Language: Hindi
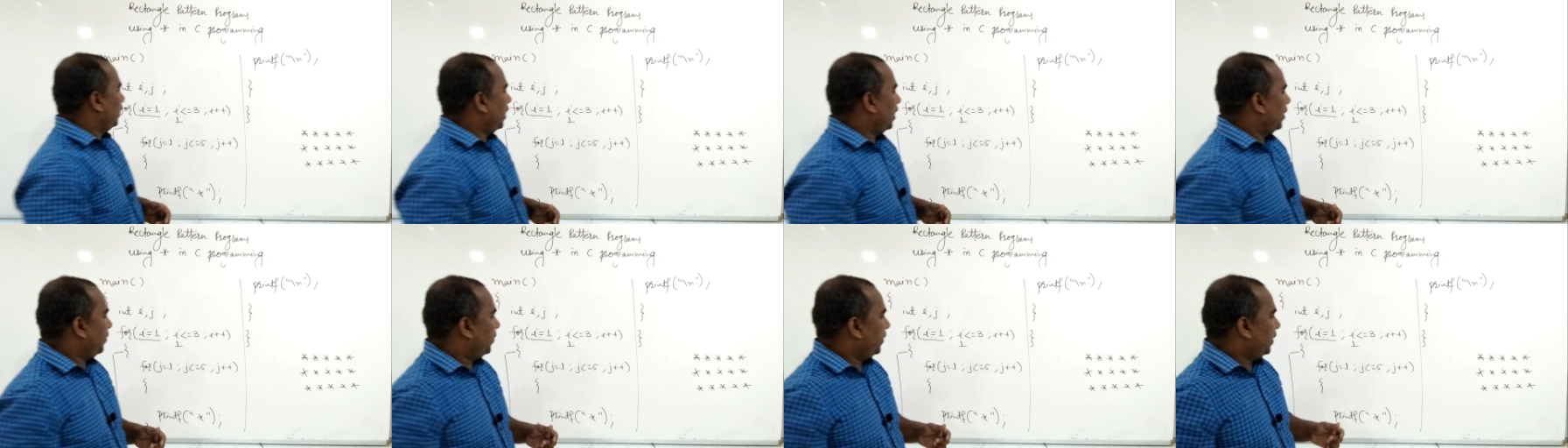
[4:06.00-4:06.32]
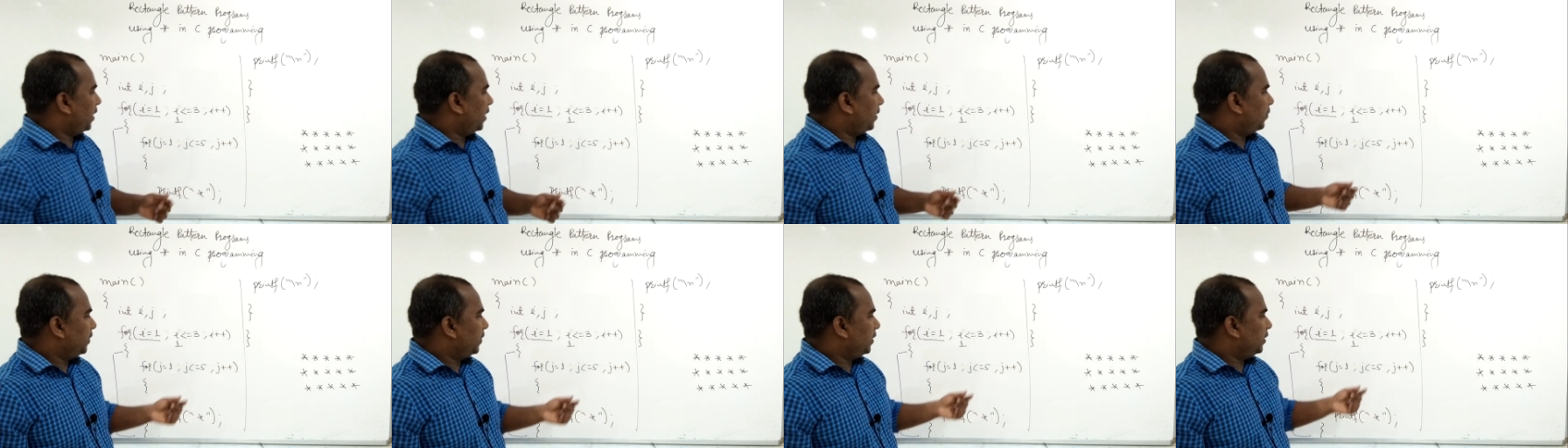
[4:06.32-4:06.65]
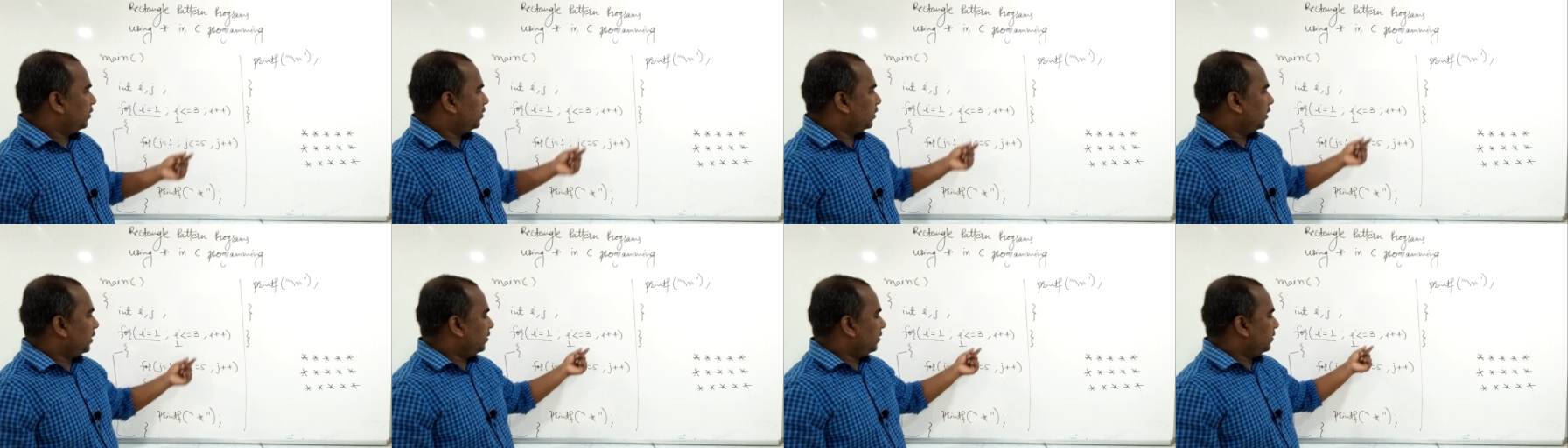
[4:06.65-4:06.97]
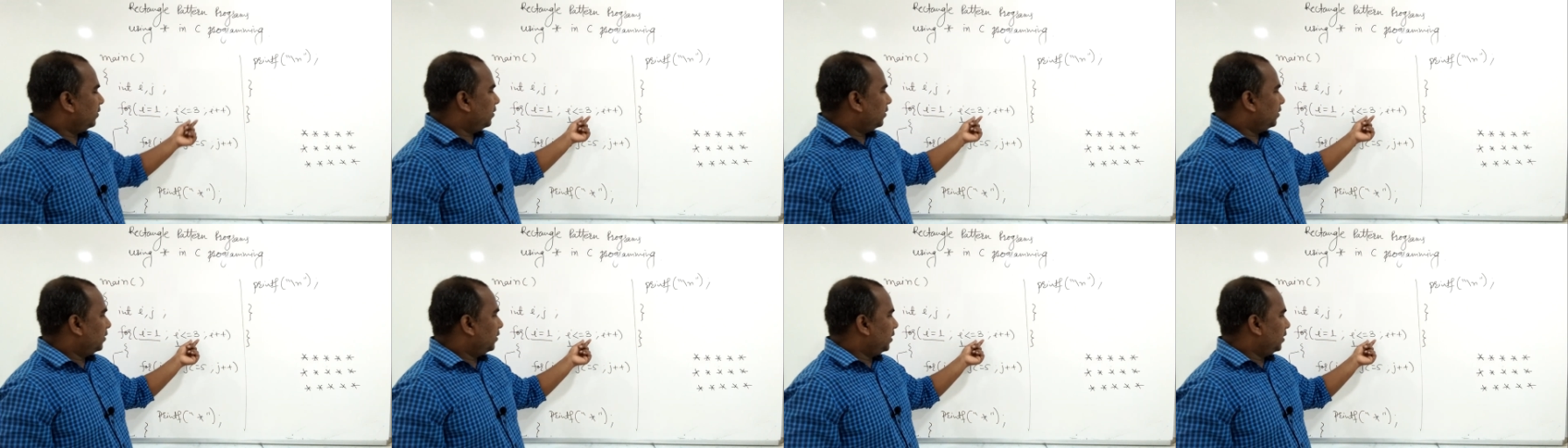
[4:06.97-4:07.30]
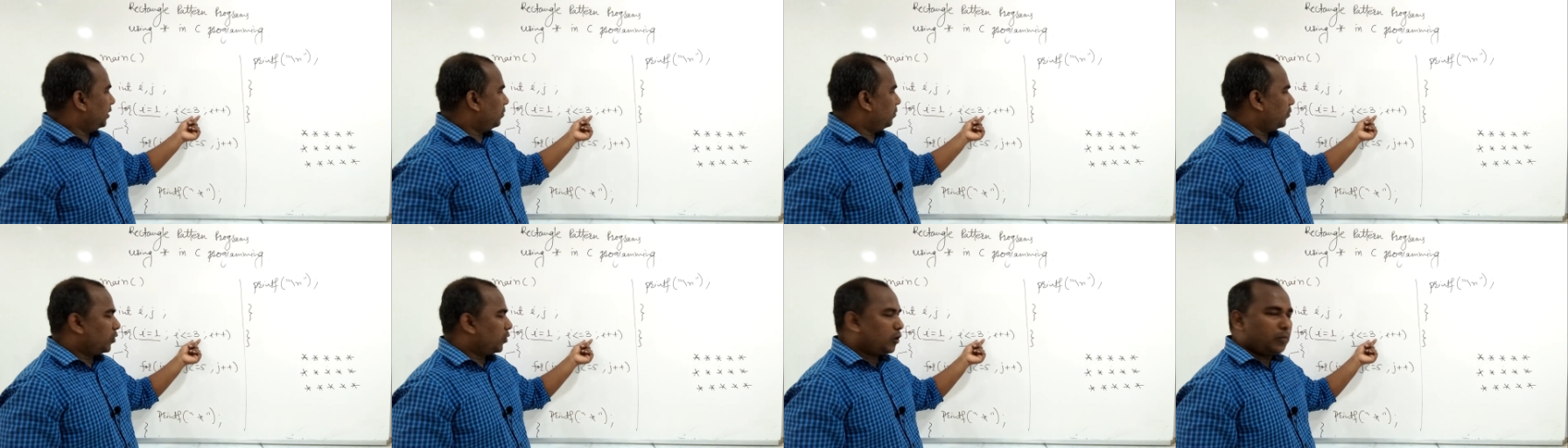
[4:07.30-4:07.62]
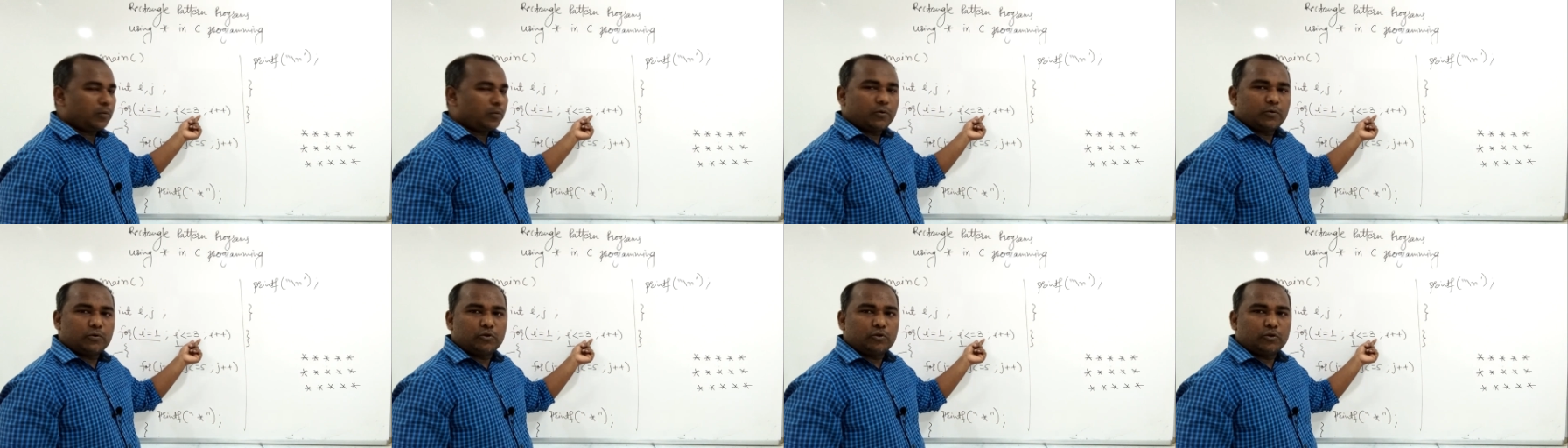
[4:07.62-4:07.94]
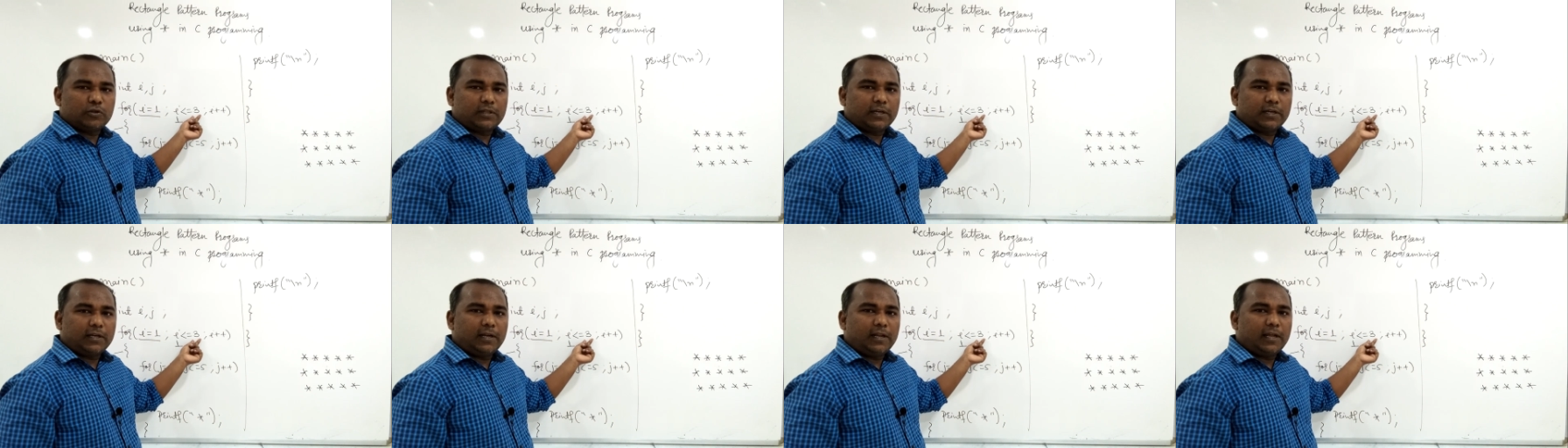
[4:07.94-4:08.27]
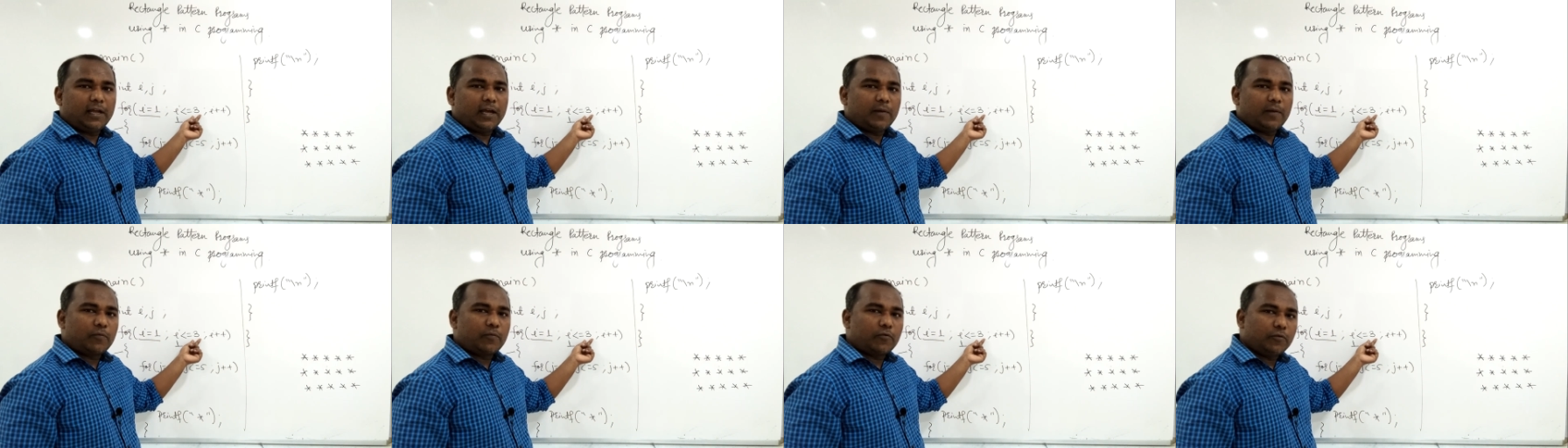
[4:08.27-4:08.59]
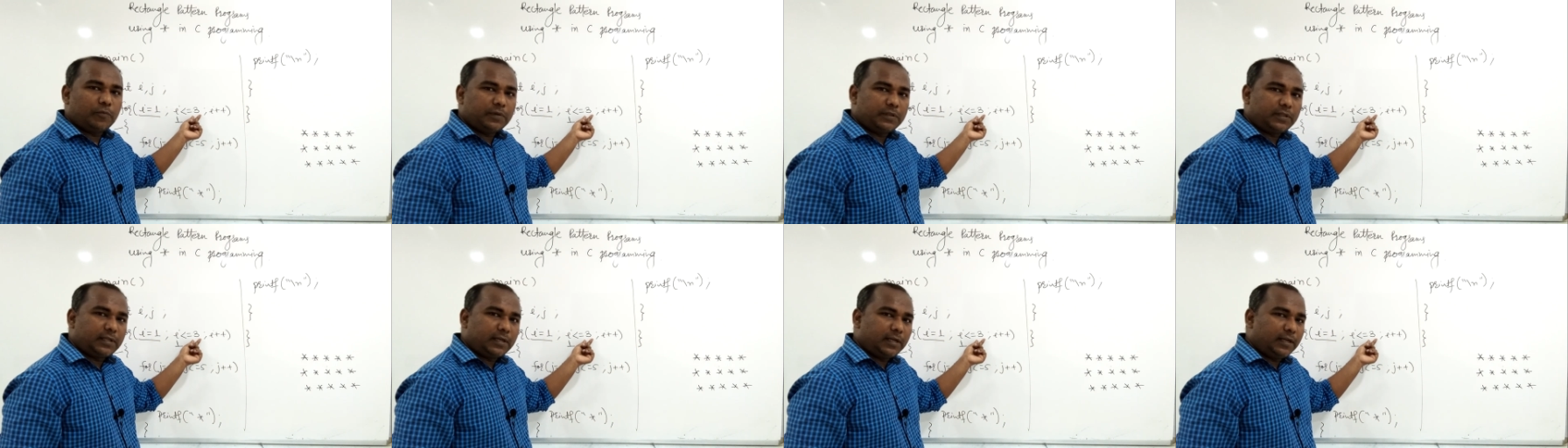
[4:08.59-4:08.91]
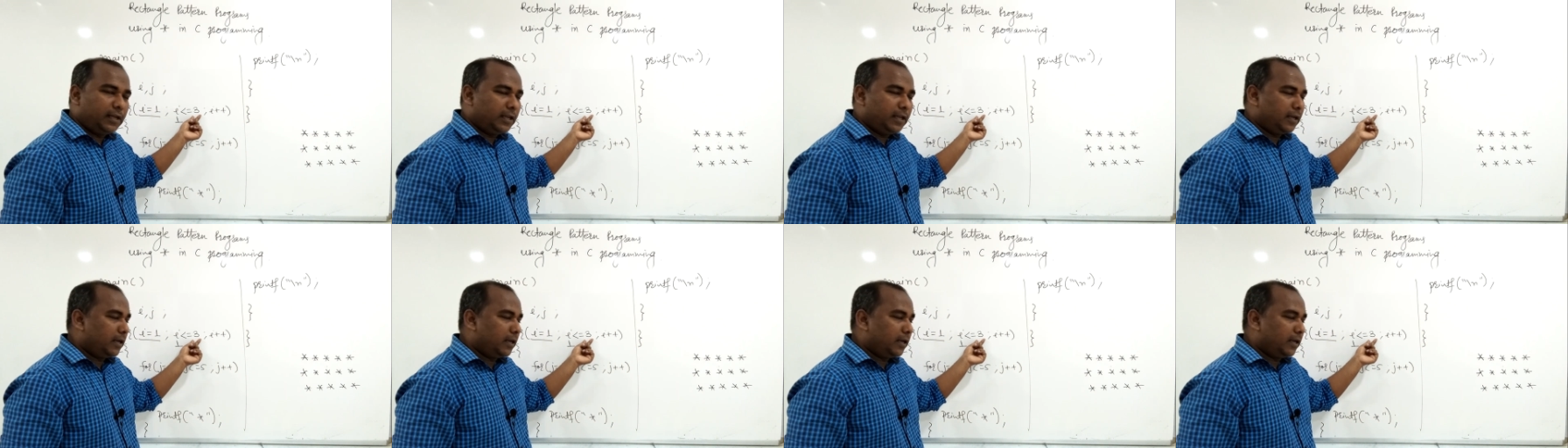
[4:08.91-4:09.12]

यहाँ पे आपने जो नंबर ऑफ रोज जो थ्री लिया आपको भी थ्री